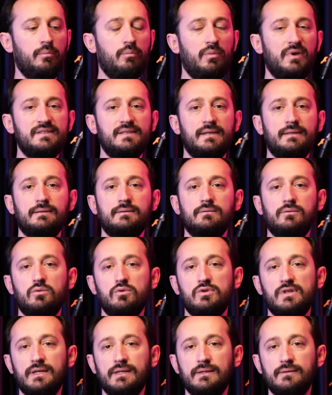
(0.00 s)
Masanın
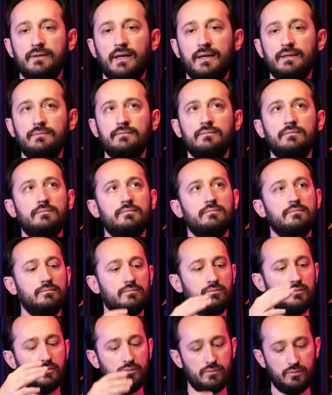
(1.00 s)
üzerinden
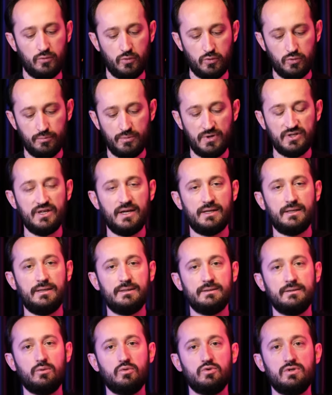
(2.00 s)
ürün
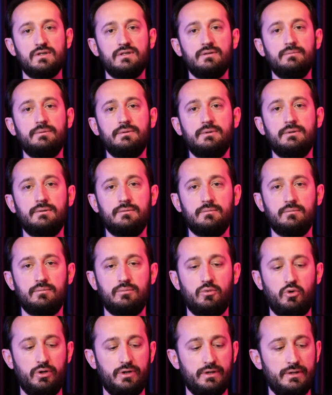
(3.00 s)
bacaklarını da uzatıp
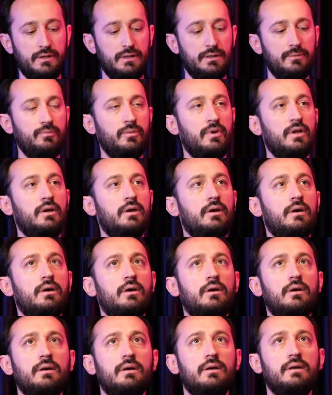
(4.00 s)
bu arada
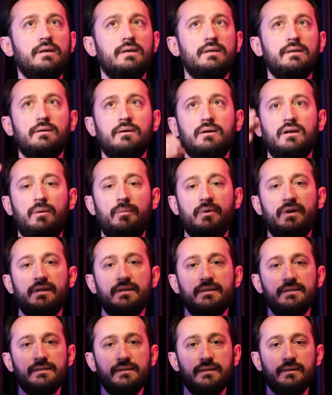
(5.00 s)

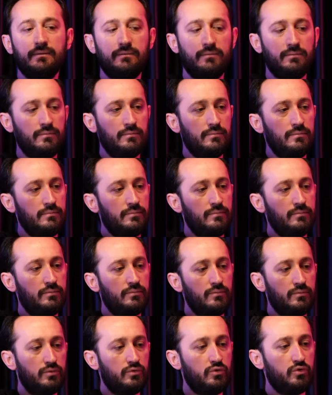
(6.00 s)
kameranızı
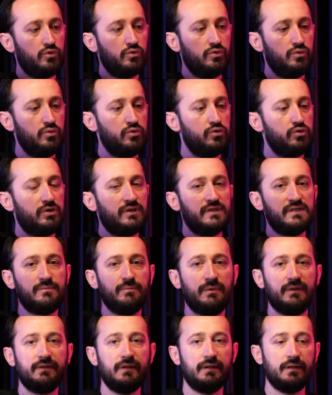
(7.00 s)
şu üst
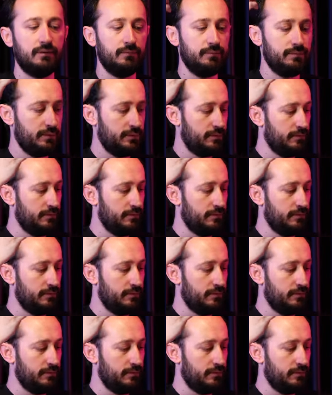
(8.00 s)
kısma takıp